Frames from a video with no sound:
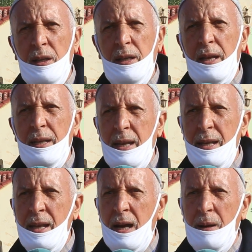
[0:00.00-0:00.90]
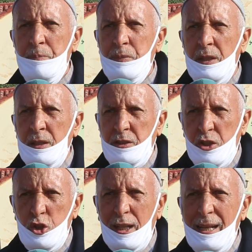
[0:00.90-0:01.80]
لان
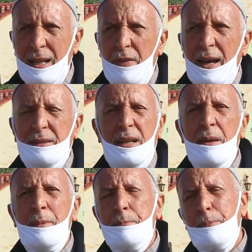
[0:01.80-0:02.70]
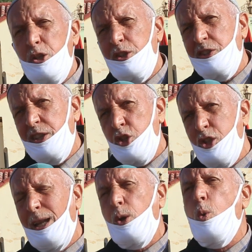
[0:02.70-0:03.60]
الشجره اذا ضاعت باش
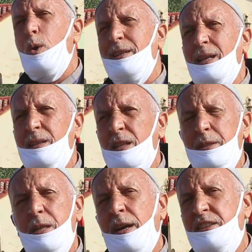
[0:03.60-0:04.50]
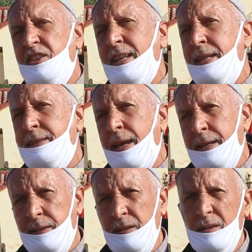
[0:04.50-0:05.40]
تسترجع القوه ديالها تقنقصها واحد سنتين